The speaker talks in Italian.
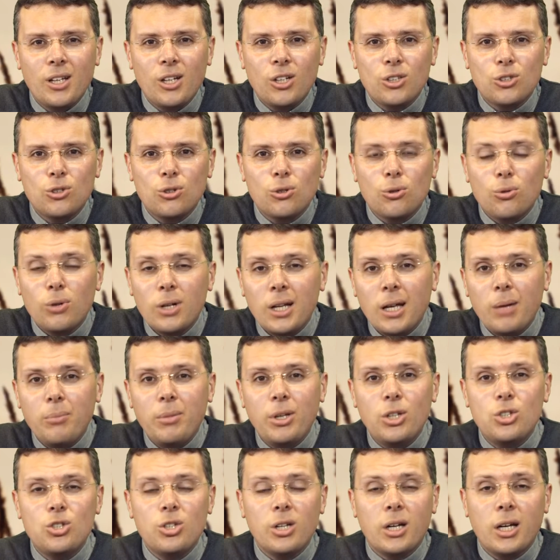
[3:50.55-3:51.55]
sono quegli
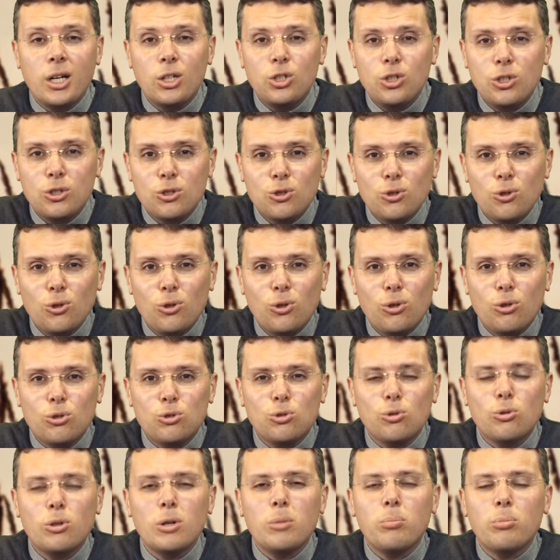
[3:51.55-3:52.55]
amici che ci sono,
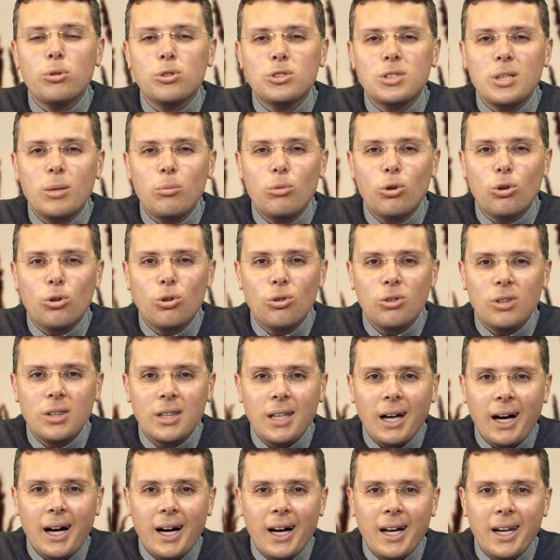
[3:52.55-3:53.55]
su cui possiamo
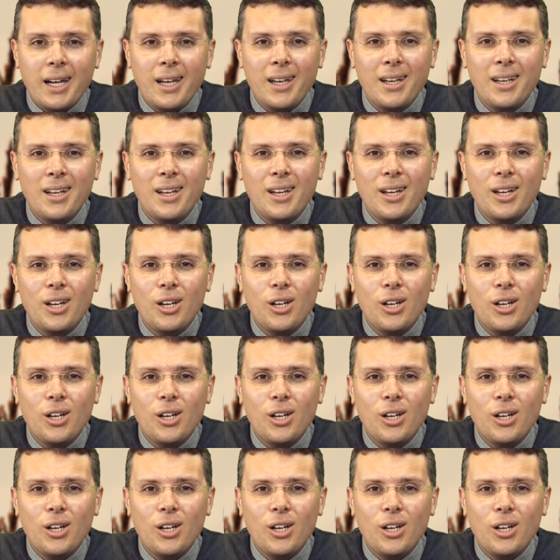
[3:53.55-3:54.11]
contare